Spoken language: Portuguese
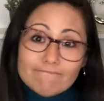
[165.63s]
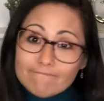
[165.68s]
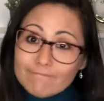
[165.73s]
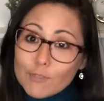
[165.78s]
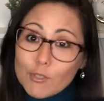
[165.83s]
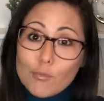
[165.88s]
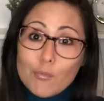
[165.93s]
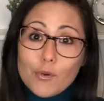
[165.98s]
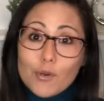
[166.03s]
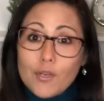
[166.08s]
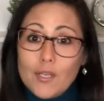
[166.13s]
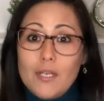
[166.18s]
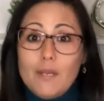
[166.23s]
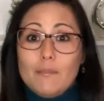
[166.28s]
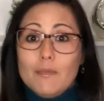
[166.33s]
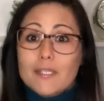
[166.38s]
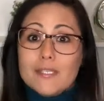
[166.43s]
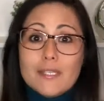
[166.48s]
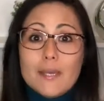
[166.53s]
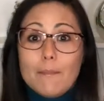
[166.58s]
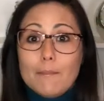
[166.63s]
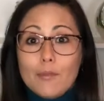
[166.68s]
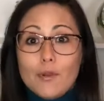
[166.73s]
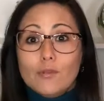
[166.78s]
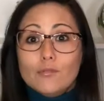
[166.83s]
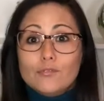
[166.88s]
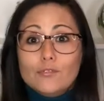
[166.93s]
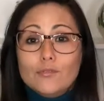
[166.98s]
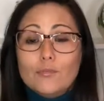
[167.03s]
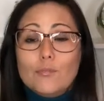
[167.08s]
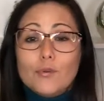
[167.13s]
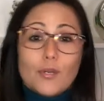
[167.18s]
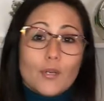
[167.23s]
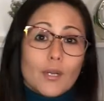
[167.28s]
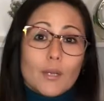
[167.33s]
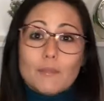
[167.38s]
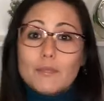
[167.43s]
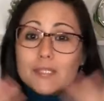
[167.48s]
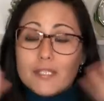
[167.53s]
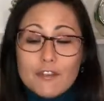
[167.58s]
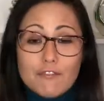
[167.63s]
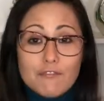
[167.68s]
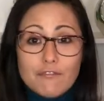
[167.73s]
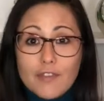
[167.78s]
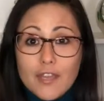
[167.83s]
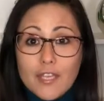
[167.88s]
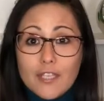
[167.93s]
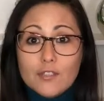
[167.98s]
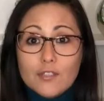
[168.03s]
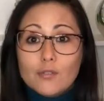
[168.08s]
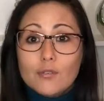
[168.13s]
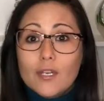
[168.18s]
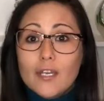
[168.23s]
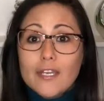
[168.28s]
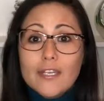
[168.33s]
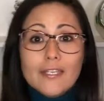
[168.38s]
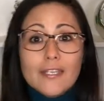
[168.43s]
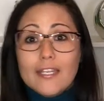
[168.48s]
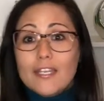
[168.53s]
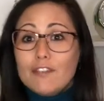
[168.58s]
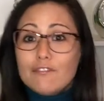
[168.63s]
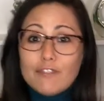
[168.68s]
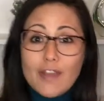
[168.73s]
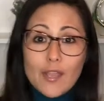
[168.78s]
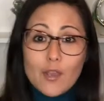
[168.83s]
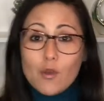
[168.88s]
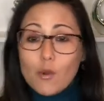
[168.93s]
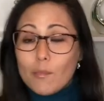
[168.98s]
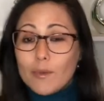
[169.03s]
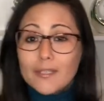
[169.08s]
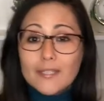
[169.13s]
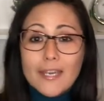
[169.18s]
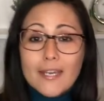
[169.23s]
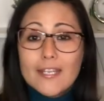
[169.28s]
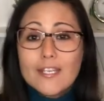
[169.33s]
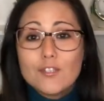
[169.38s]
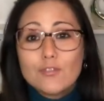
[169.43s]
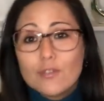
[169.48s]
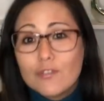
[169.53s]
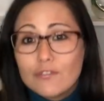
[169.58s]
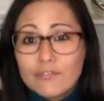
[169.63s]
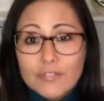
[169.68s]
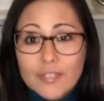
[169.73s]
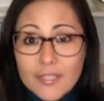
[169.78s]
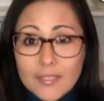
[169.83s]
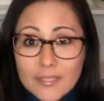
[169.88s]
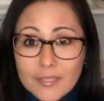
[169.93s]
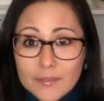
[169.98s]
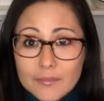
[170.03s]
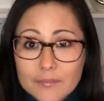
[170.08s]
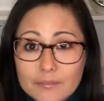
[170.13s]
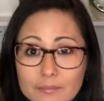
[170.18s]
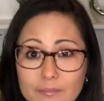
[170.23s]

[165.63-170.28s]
o programa está pronto, o programa está feito e ele vai comandar na sua vida.